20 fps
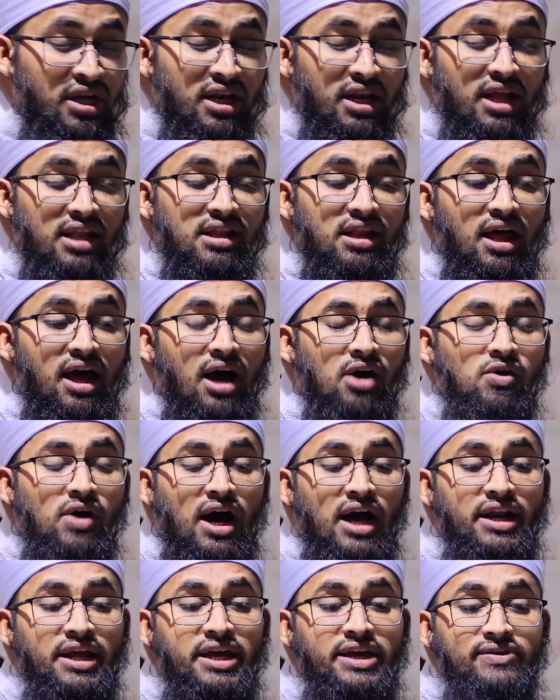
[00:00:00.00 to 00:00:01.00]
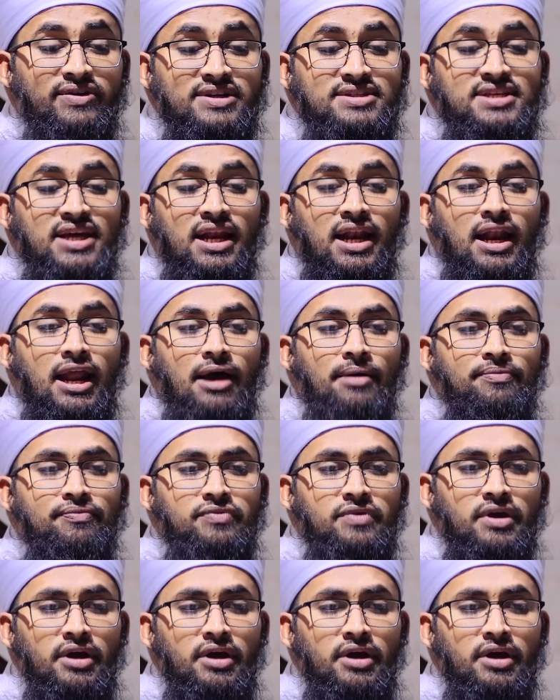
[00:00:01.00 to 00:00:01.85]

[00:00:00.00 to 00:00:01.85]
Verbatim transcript: সাল্লাহ আলী ওয়াসাল্লাম